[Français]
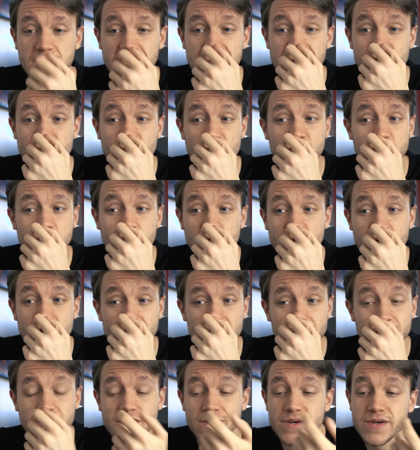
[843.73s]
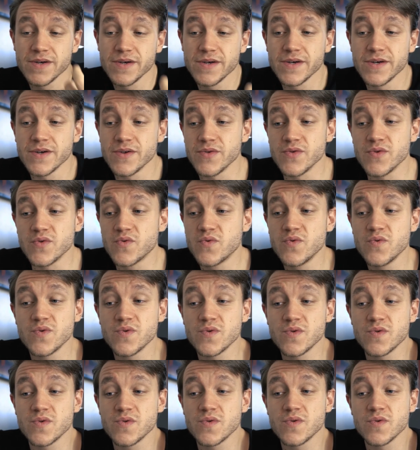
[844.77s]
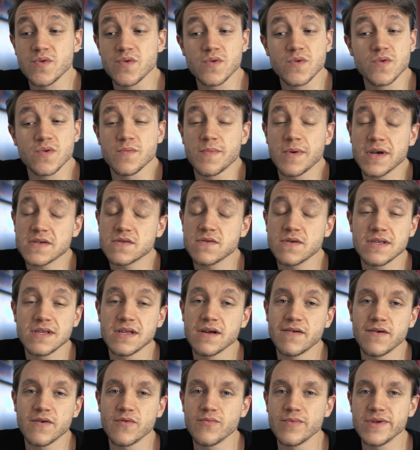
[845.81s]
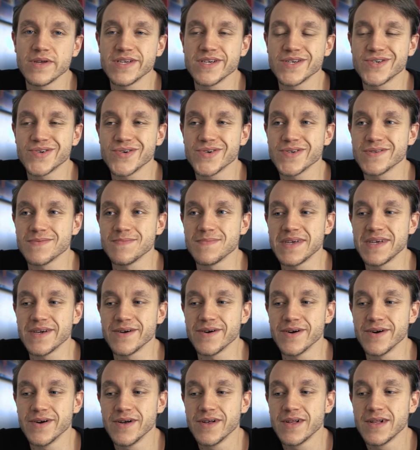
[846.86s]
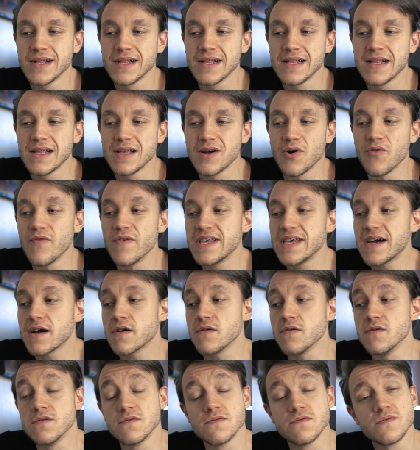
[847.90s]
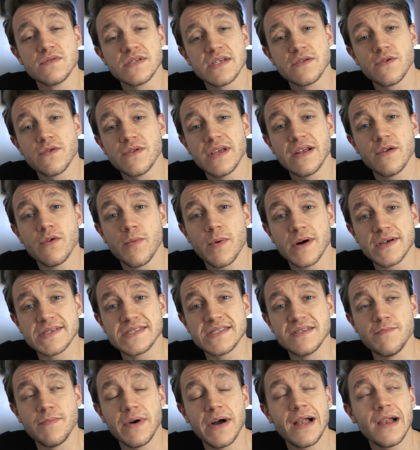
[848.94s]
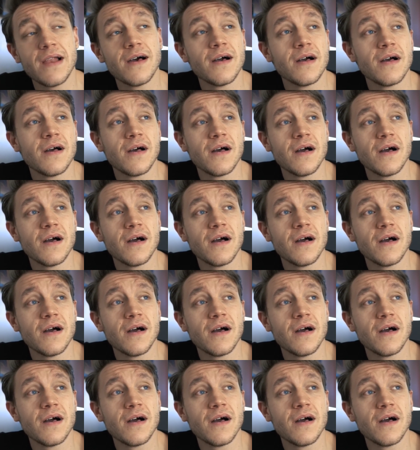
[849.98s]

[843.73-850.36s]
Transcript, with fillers: Et du coup, euh, du coup, je suis persuadé d'avoir oublié des choses, mais euh, on va dire que je vous ai donné le principal.